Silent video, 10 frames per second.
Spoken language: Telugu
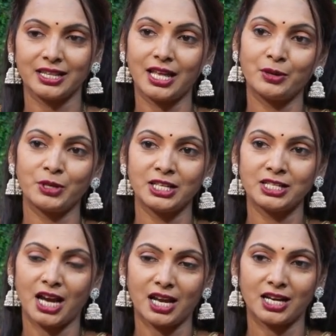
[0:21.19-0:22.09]
దాని మీద
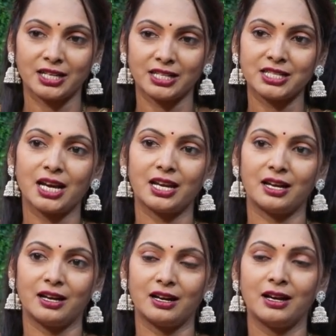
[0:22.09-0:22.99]
చాలా అంటే చాలా
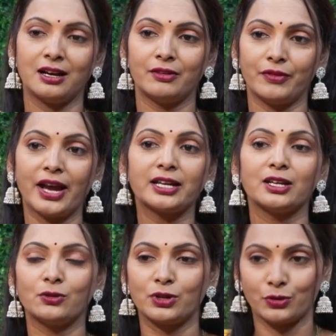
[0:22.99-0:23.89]

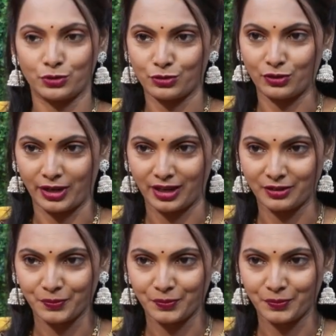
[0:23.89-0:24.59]
వ్యాఖ్యలు కూడా వస్తున్నాయి